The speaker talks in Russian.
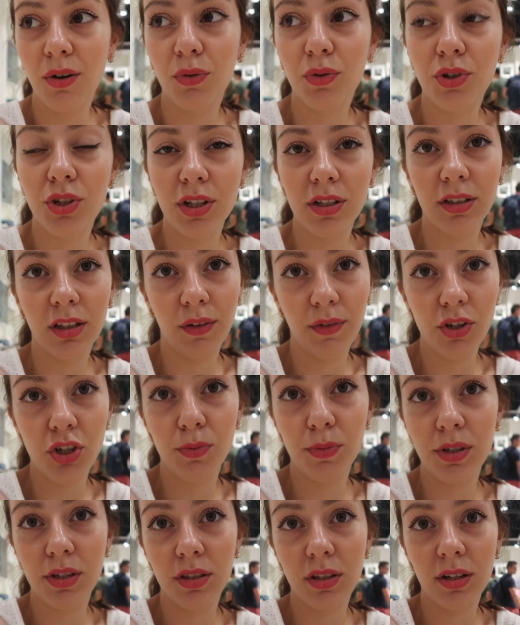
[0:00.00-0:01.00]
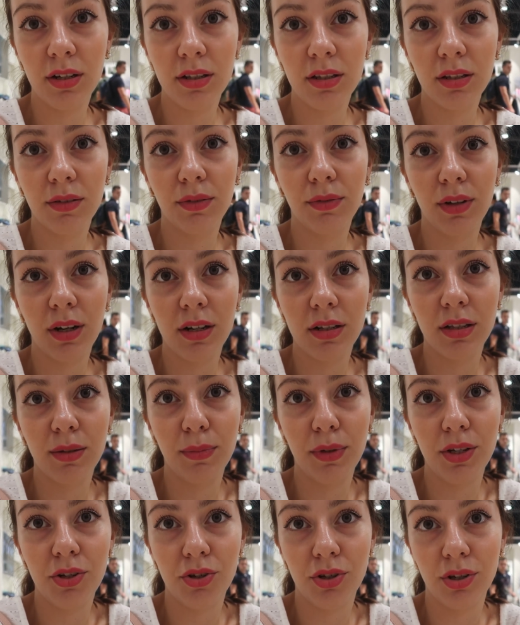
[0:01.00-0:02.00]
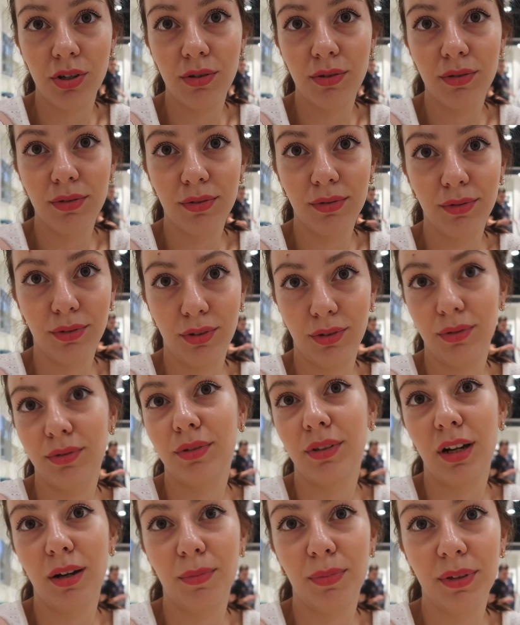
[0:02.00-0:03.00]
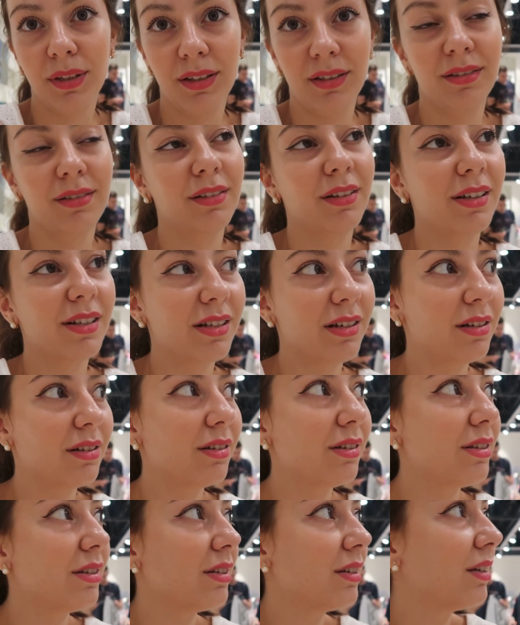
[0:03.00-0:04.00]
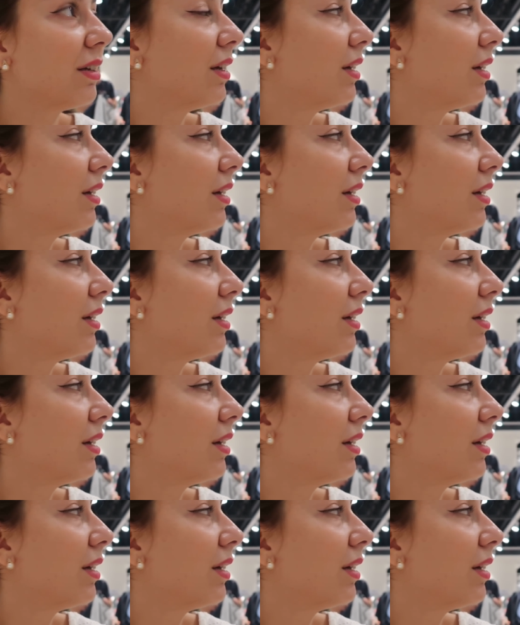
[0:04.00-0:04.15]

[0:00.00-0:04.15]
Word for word: Вот женские вещи мне здесь нравятся в два раза меньше. Вот, как бы, да, казалось.